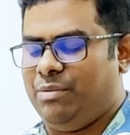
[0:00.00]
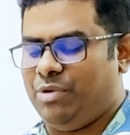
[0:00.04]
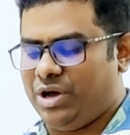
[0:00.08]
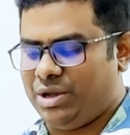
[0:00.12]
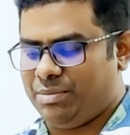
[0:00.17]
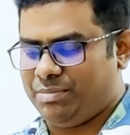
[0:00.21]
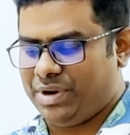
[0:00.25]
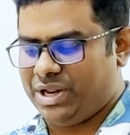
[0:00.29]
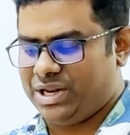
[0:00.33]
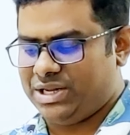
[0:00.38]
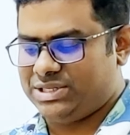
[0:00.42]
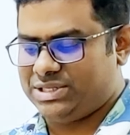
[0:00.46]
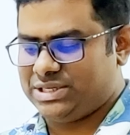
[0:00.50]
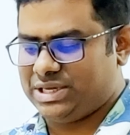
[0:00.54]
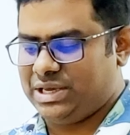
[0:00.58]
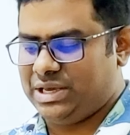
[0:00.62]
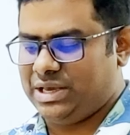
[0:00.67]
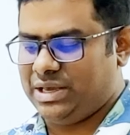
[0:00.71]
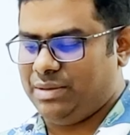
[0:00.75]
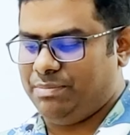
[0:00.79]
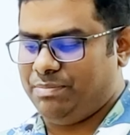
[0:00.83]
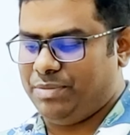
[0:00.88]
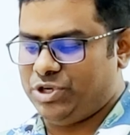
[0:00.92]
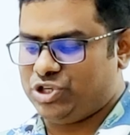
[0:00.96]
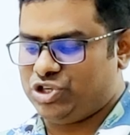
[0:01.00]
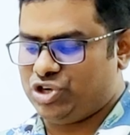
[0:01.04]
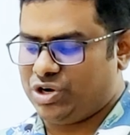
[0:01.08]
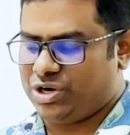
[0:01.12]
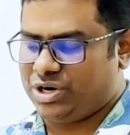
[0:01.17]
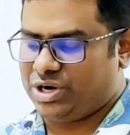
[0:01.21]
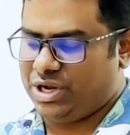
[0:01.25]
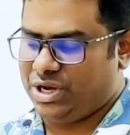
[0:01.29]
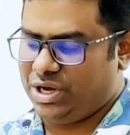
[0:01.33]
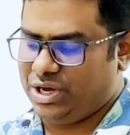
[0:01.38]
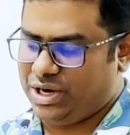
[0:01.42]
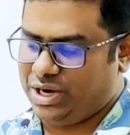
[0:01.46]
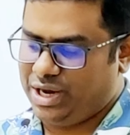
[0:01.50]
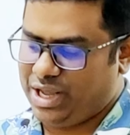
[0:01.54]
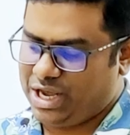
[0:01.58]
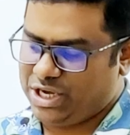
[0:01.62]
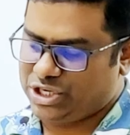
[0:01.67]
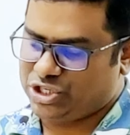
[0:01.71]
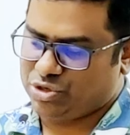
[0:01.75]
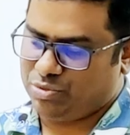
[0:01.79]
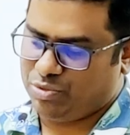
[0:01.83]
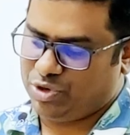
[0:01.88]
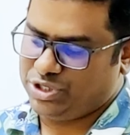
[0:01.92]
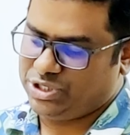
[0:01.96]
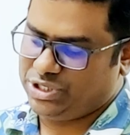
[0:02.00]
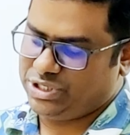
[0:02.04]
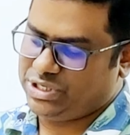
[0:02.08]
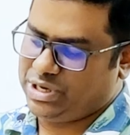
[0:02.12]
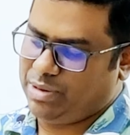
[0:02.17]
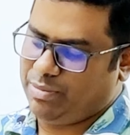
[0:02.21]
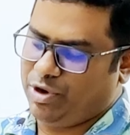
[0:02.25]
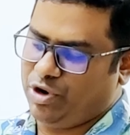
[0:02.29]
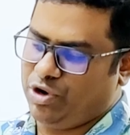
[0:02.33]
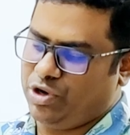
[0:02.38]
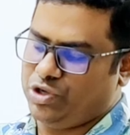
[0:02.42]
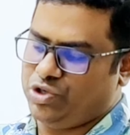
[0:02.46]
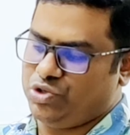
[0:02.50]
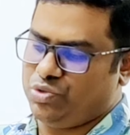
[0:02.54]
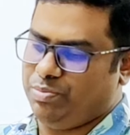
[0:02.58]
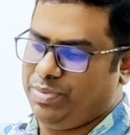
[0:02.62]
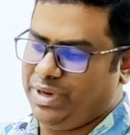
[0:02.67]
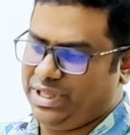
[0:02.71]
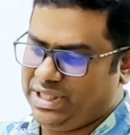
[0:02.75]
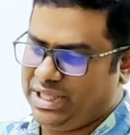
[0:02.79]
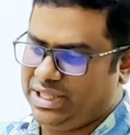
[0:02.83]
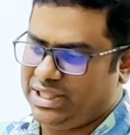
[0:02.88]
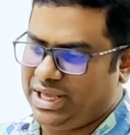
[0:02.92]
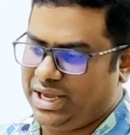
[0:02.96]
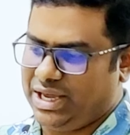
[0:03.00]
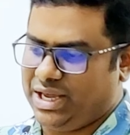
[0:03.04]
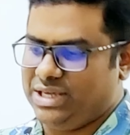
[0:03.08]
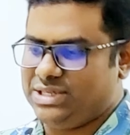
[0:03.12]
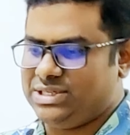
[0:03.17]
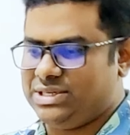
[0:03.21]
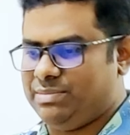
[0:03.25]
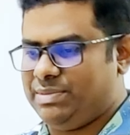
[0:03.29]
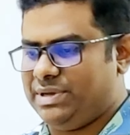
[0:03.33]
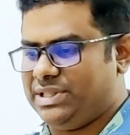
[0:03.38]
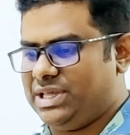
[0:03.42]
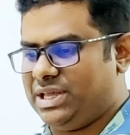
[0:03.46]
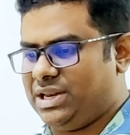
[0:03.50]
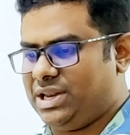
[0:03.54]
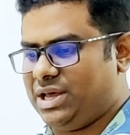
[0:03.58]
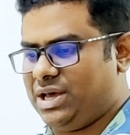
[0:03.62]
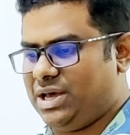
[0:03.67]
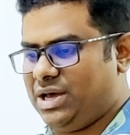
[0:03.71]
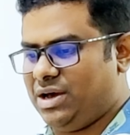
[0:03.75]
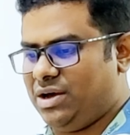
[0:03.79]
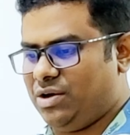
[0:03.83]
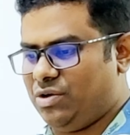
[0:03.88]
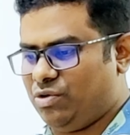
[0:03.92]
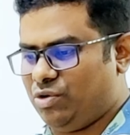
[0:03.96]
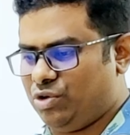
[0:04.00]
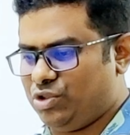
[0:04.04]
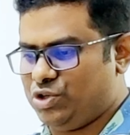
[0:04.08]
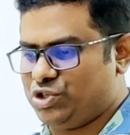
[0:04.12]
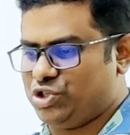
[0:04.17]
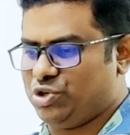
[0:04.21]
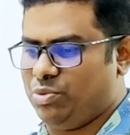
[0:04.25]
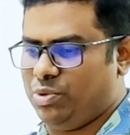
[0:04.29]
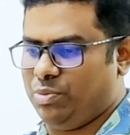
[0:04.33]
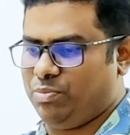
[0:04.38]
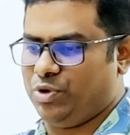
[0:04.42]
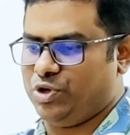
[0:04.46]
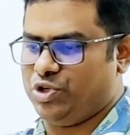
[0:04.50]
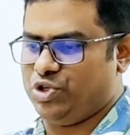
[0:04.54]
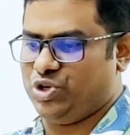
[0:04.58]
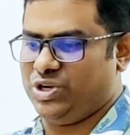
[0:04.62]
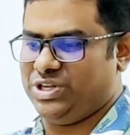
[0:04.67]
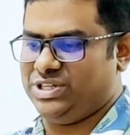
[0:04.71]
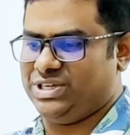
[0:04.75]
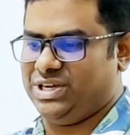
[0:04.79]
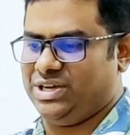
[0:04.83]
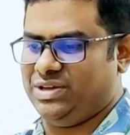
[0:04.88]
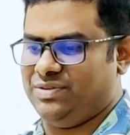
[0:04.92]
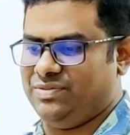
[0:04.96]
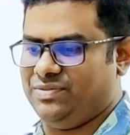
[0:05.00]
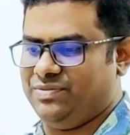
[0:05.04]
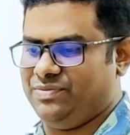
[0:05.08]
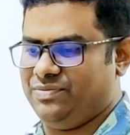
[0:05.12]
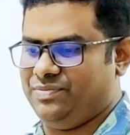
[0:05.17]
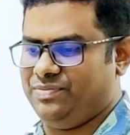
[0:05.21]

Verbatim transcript: এবং আপনার যে এপি শর্ট নেওয়ার সময় যে সামান্য কিছু ব্যথা থাকে সে ব্যথাটা কত সময় পর চলে যায়